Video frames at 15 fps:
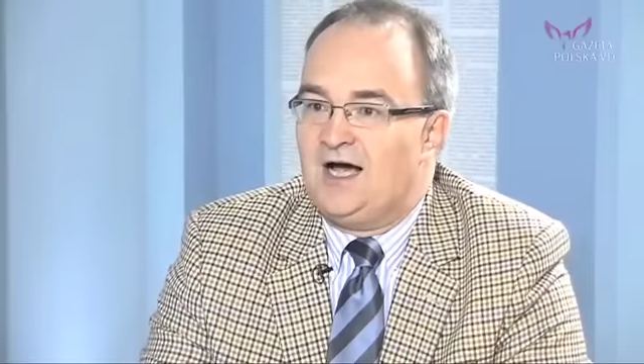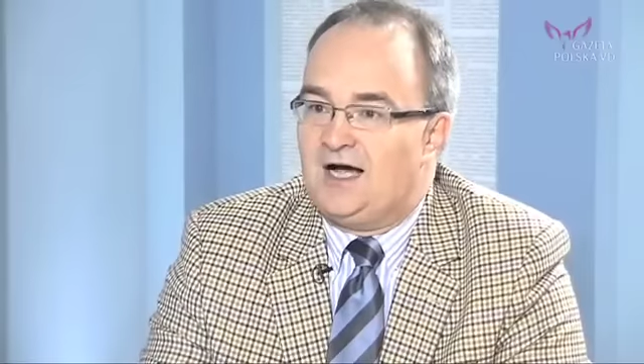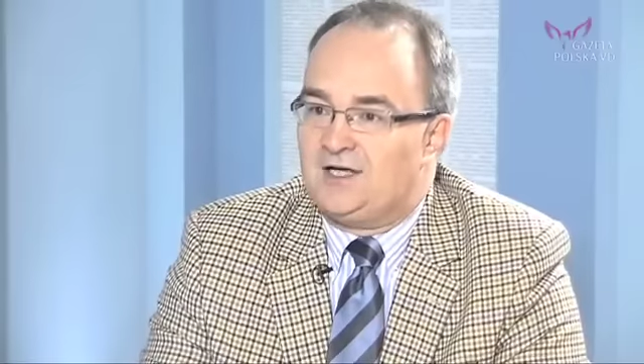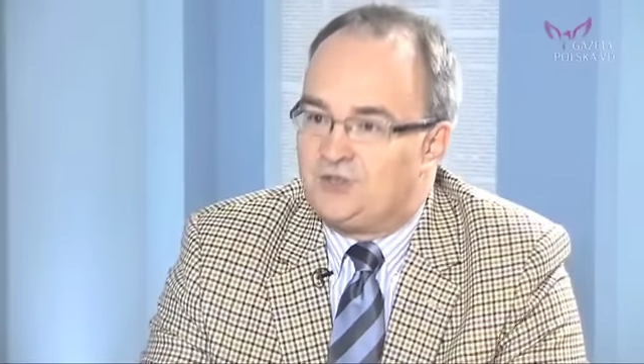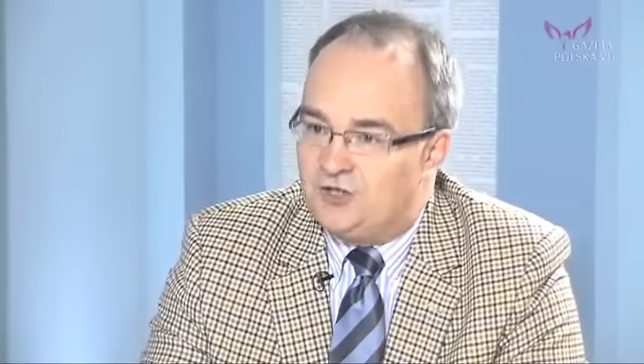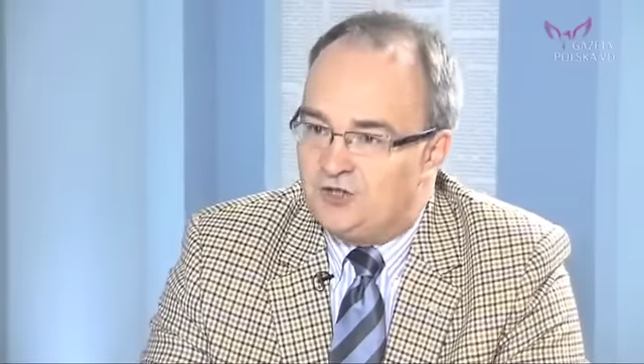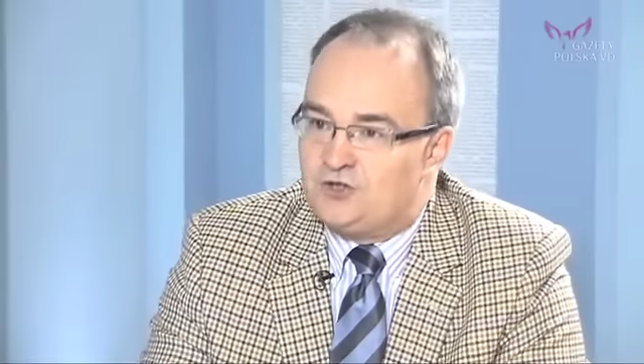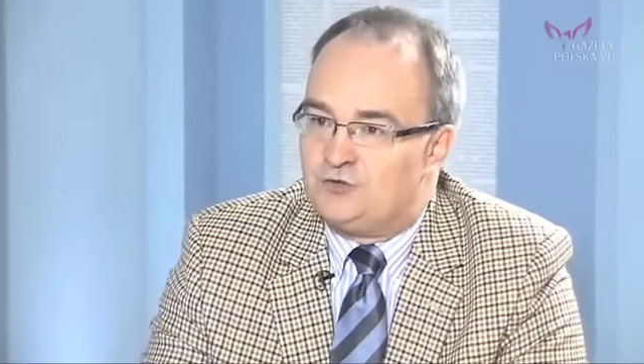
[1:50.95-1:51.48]
a
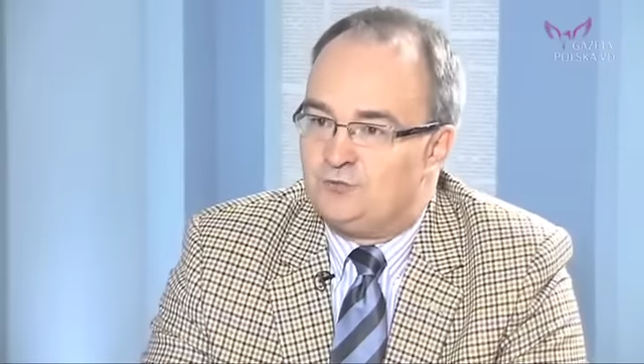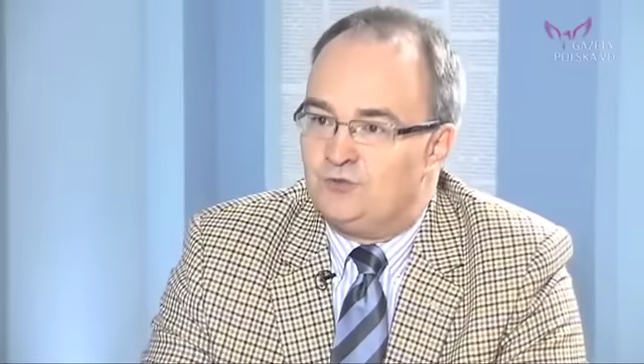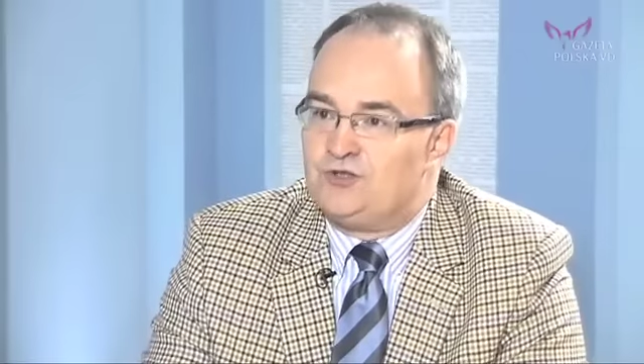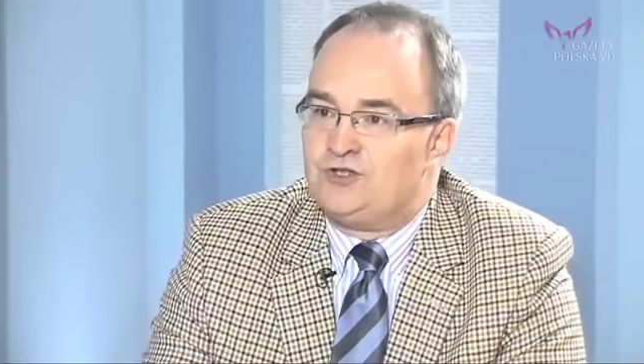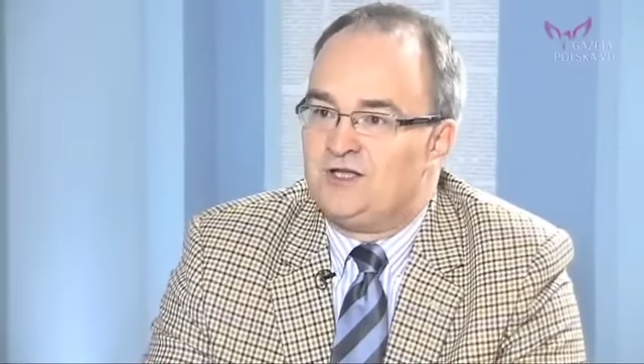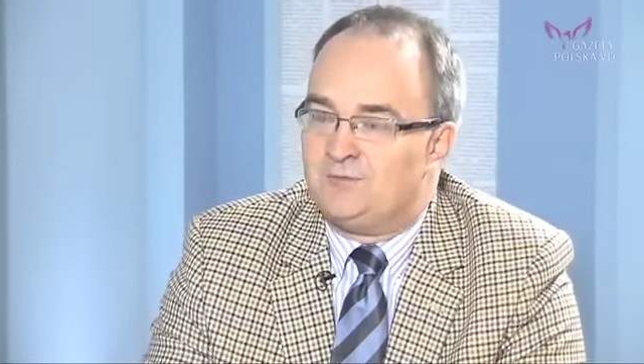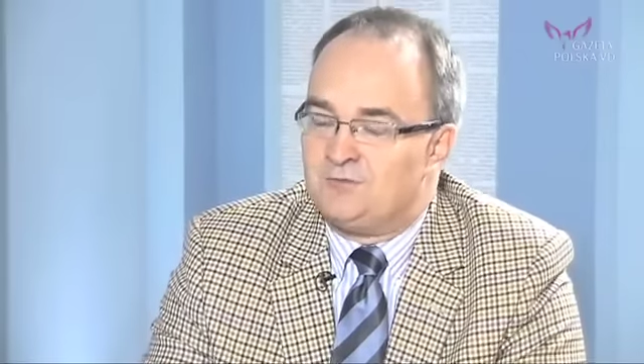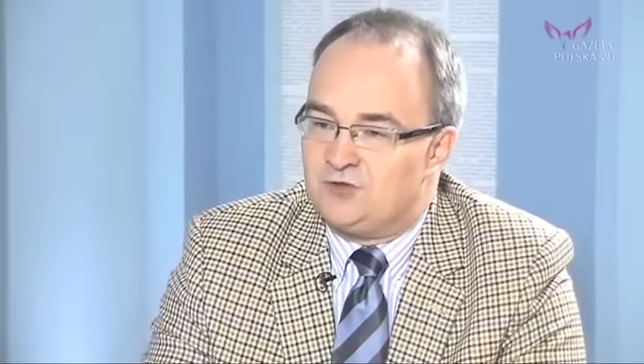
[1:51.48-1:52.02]
część
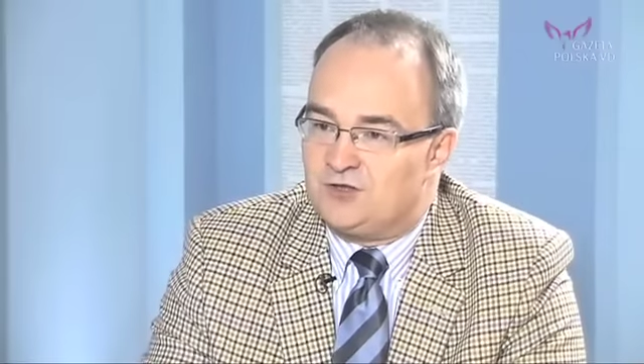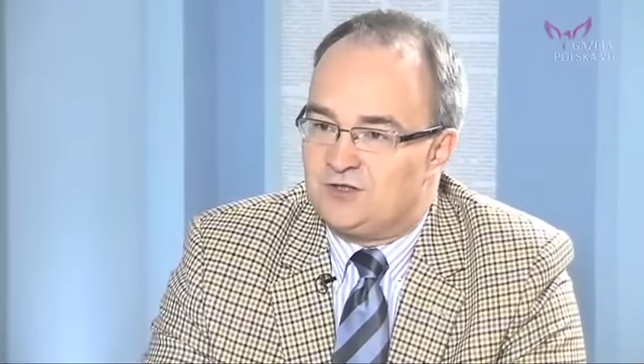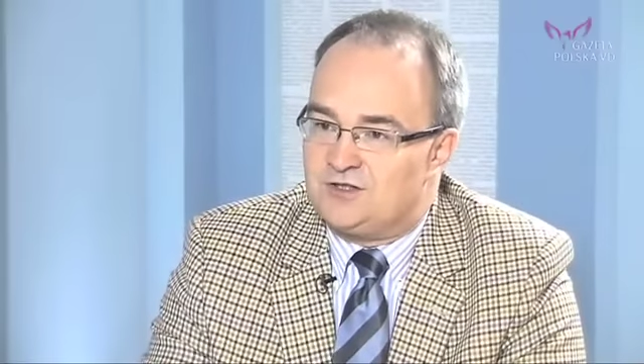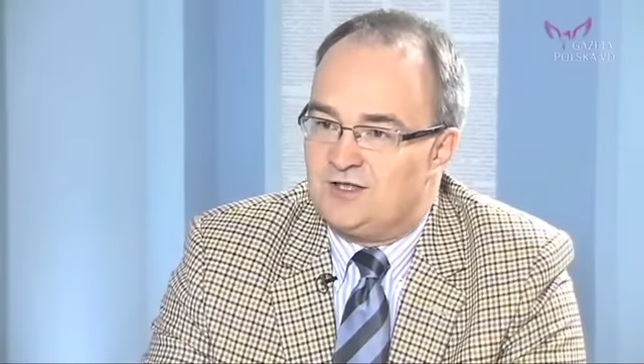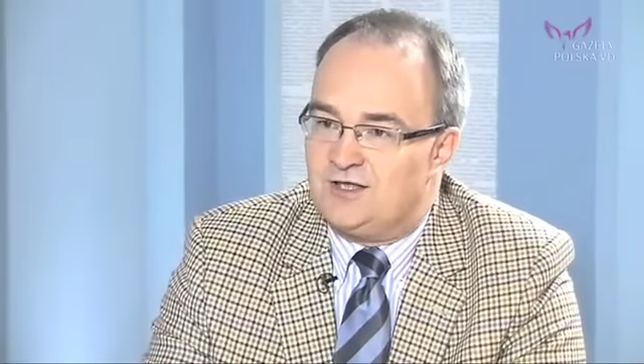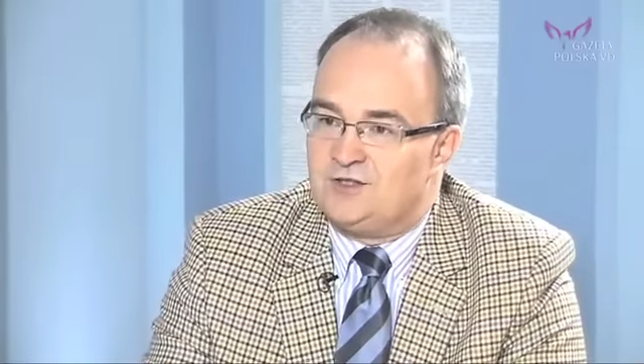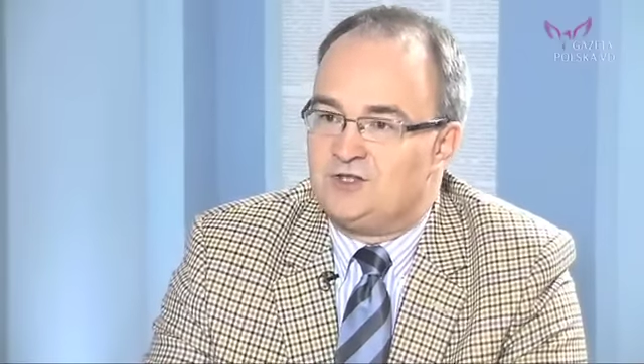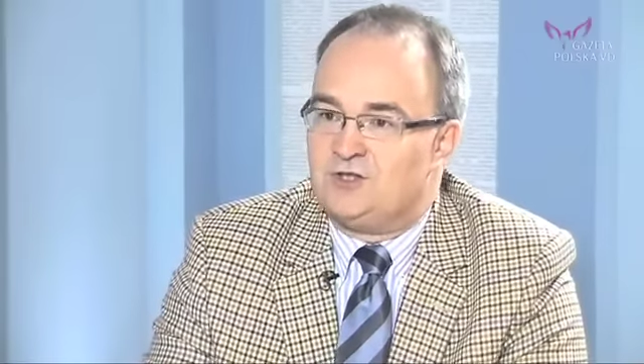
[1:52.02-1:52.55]
musi nam
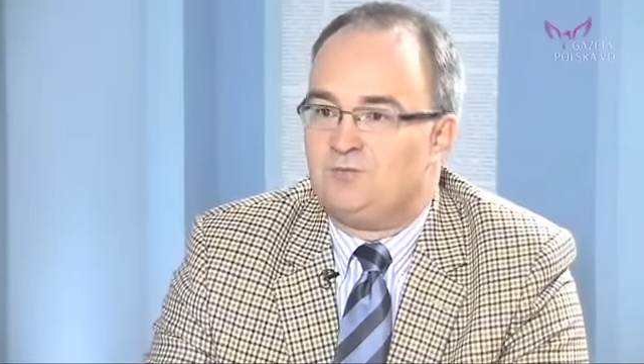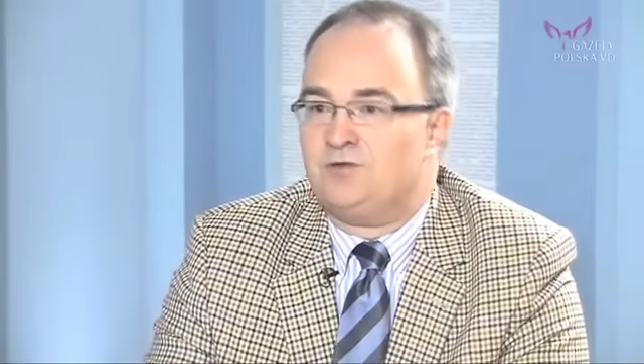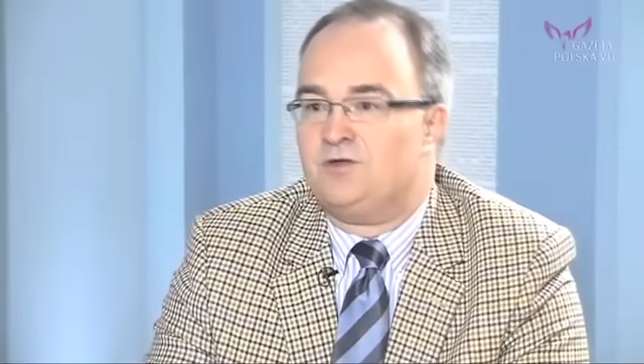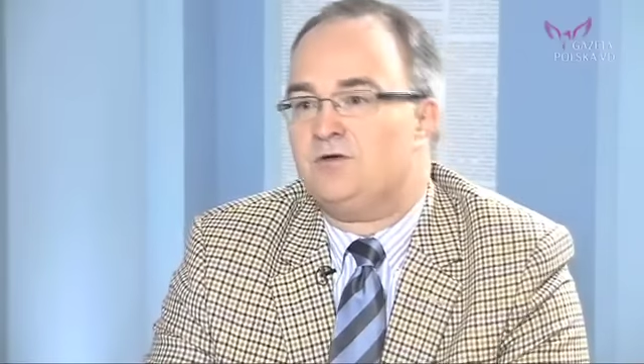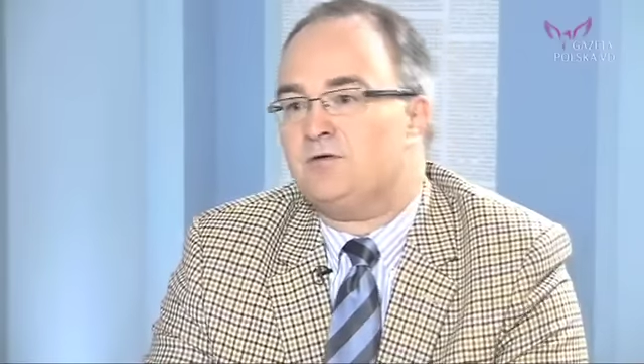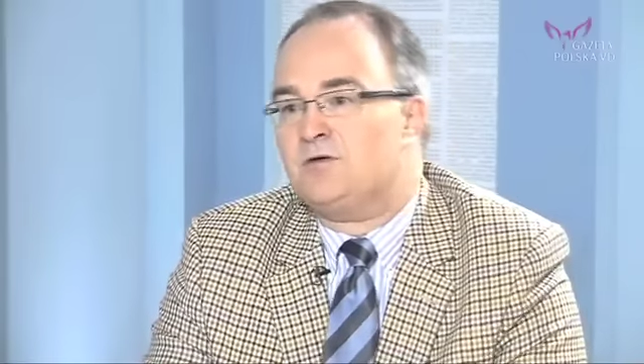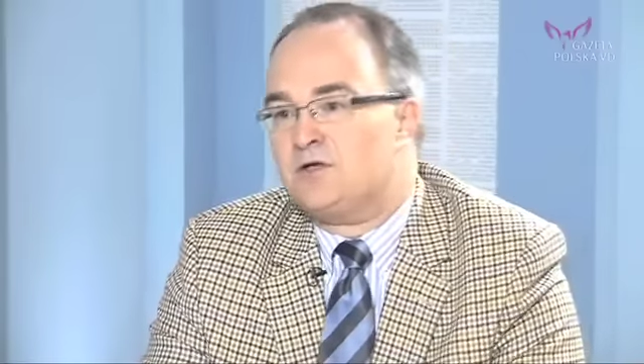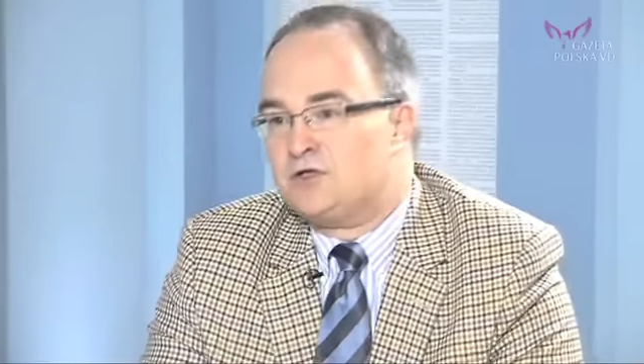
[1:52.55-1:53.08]
zostać, żeby Prawda,